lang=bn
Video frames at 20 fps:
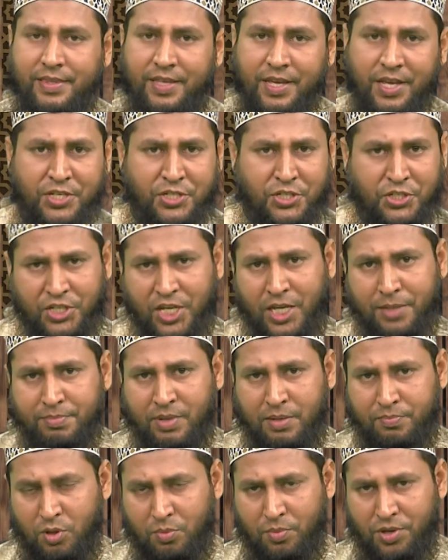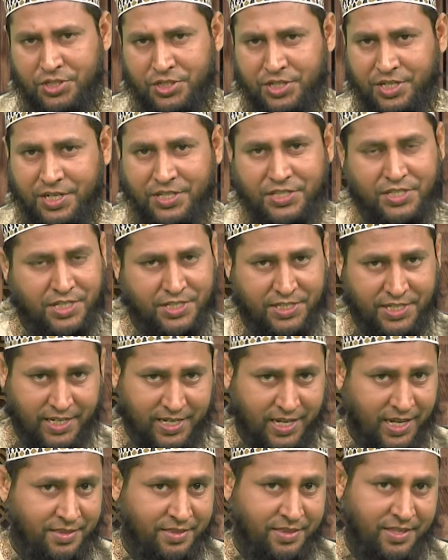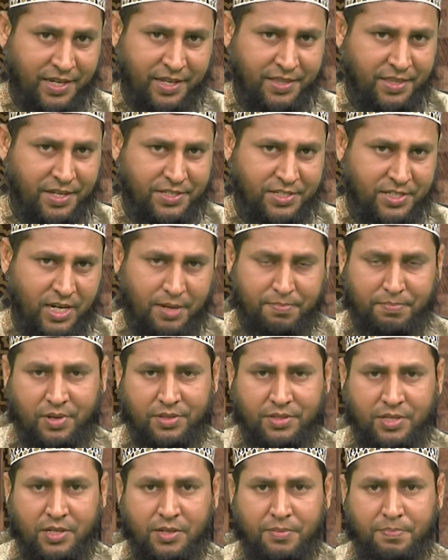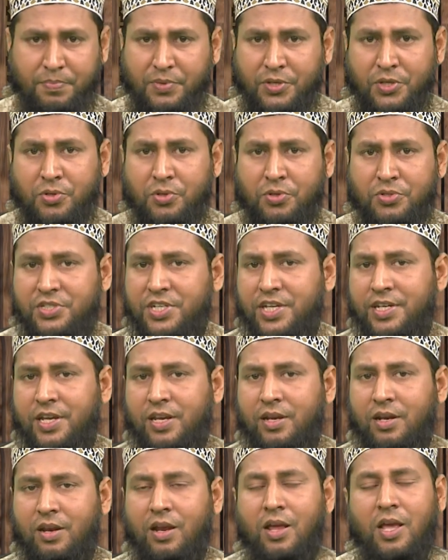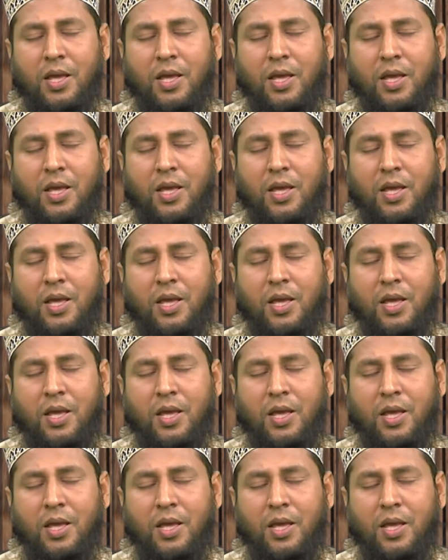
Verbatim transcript: দেশ কিংবা প্রবাসের যে যেখান থেকে দেখছেন আপনাদের প্রিয় চ্যানেল